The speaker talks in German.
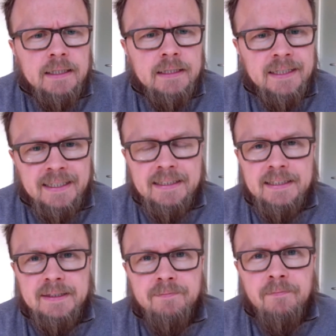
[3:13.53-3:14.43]

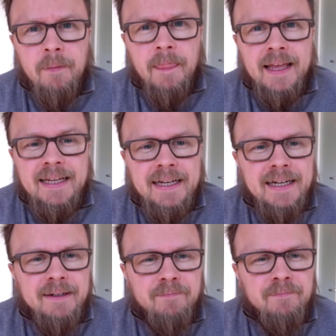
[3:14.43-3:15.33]
Drittens,
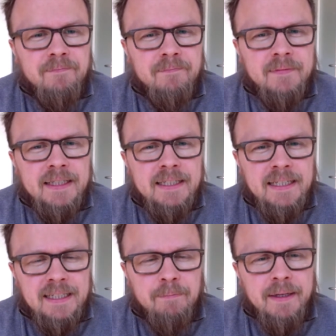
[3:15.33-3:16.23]
ähm,
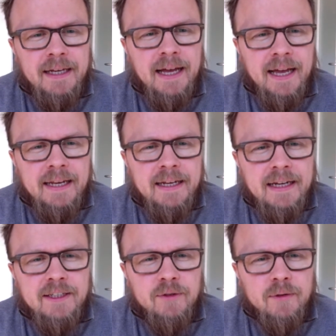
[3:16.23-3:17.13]
das gab mehrere
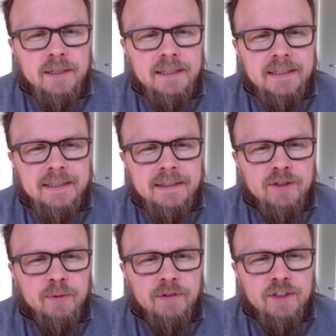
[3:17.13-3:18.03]
Einreichungen äh,
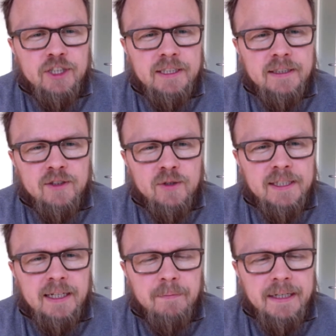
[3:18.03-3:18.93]
über verschiedene
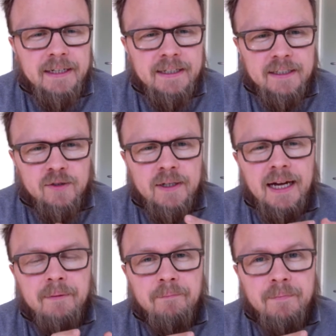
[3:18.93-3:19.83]
soziale Medien, die dazu
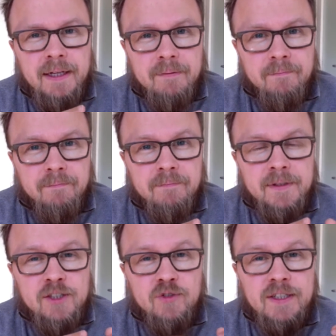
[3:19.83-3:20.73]
kamen. Ähm,
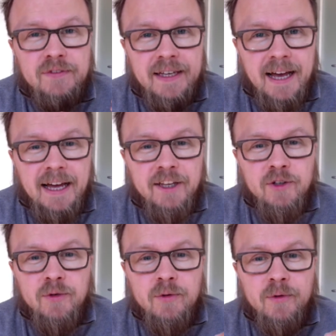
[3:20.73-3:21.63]
sowas wie
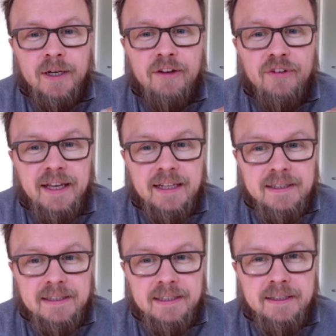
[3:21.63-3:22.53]
Radio oder
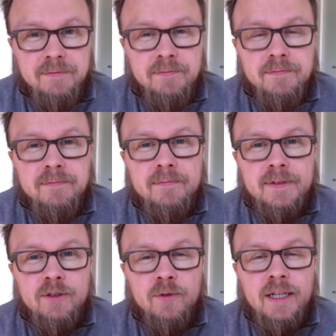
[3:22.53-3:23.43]
Fernsehen
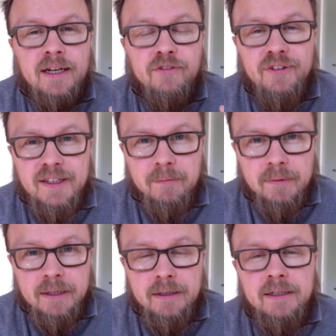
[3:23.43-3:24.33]
oder
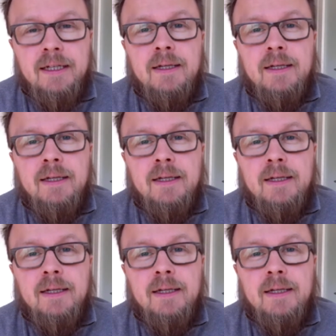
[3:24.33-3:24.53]
Filme